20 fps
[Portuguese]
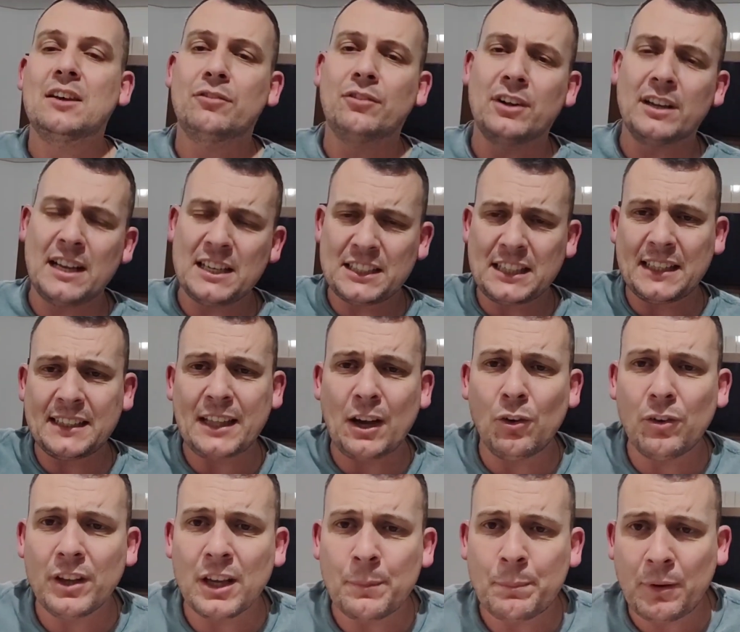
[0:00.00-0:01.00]
Eu vou deixar até
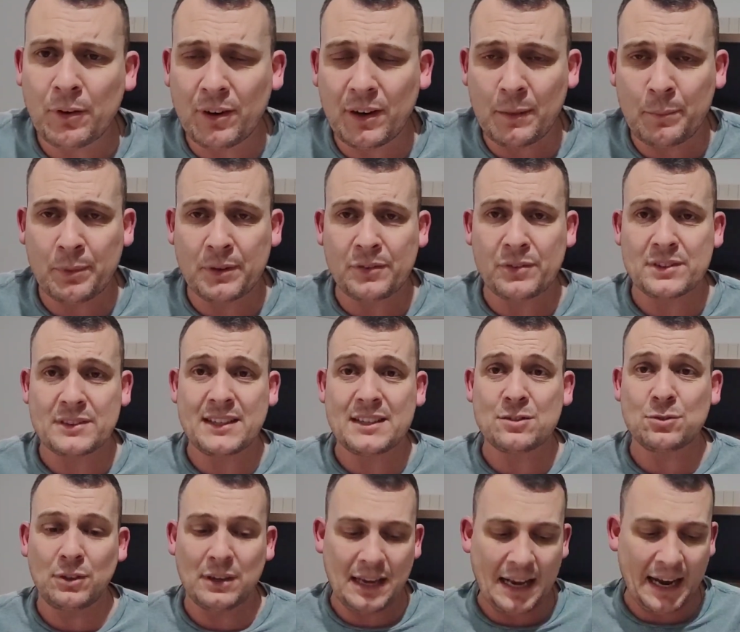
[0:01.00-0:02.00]
o link para
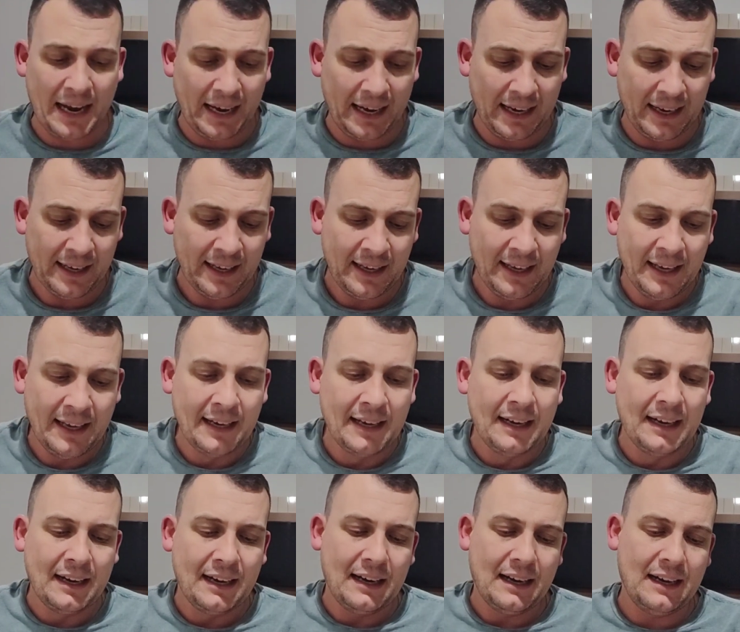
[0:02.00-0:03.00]
vocês olhar
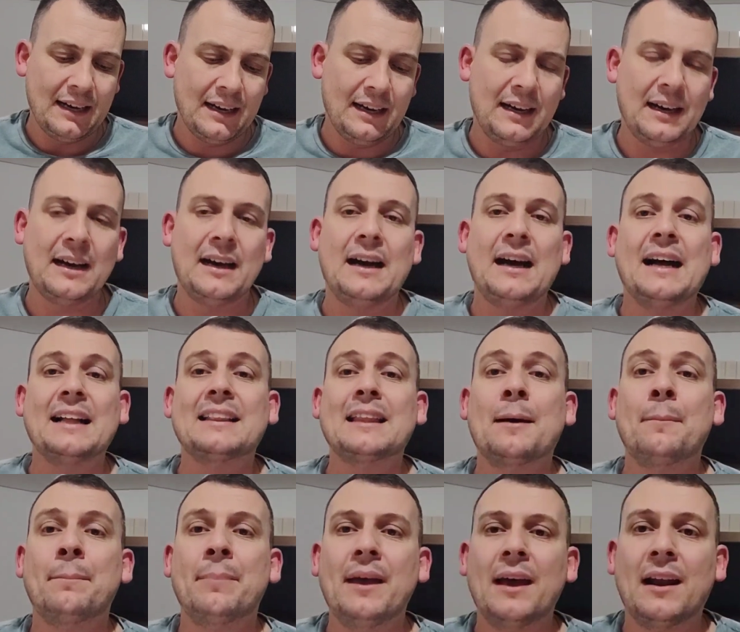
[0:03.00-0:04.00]
a, a
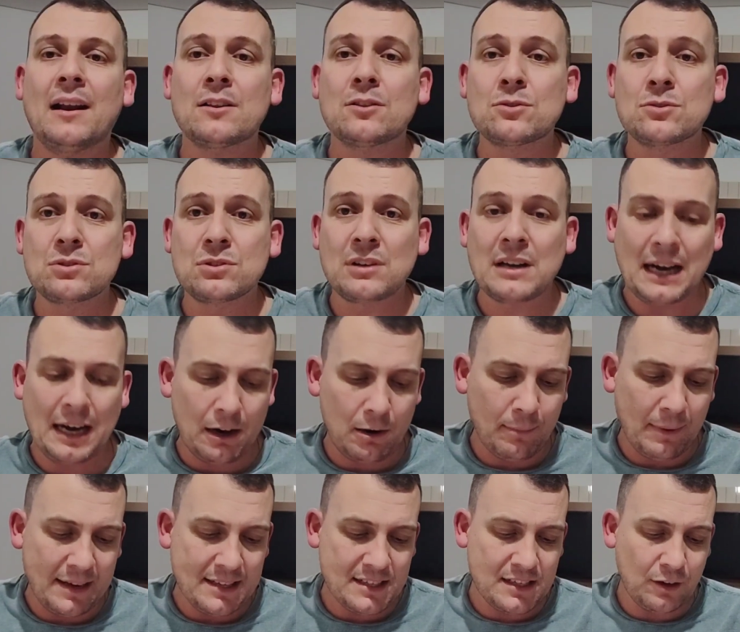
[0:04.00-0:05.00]
tabela dos
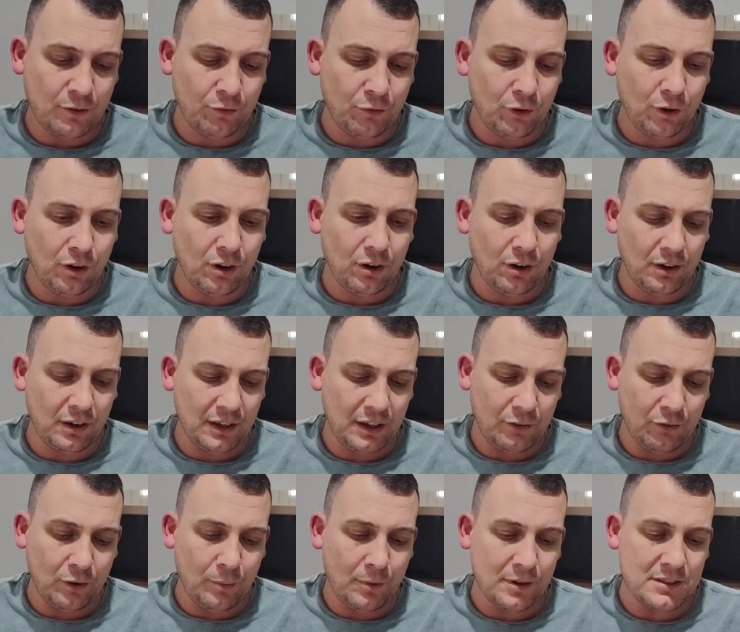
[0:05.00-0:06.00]
carros, mas eu vou
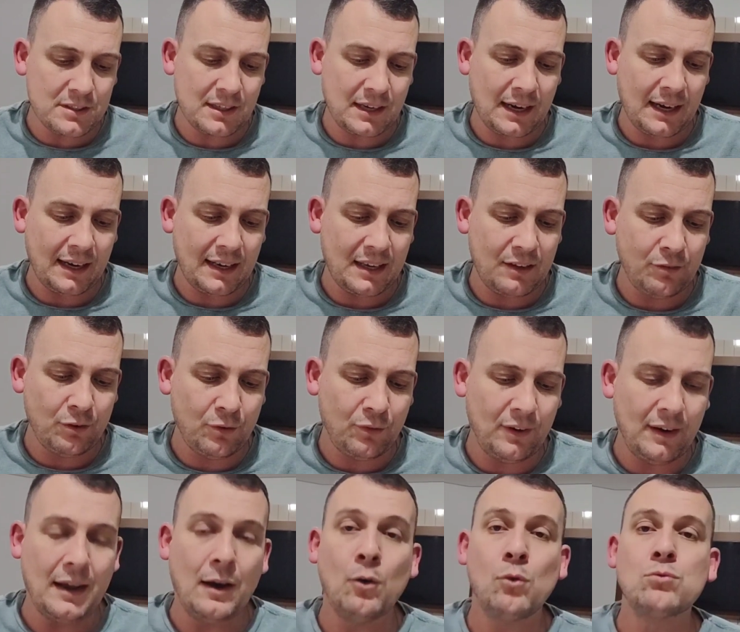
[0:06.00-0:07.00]
eu vou mostrar aqui, vou
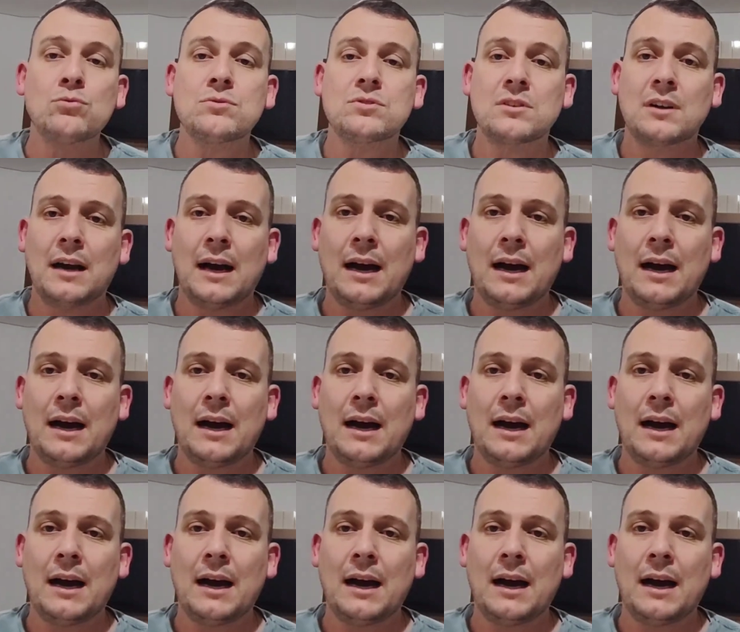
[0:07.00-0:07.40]
falar alguns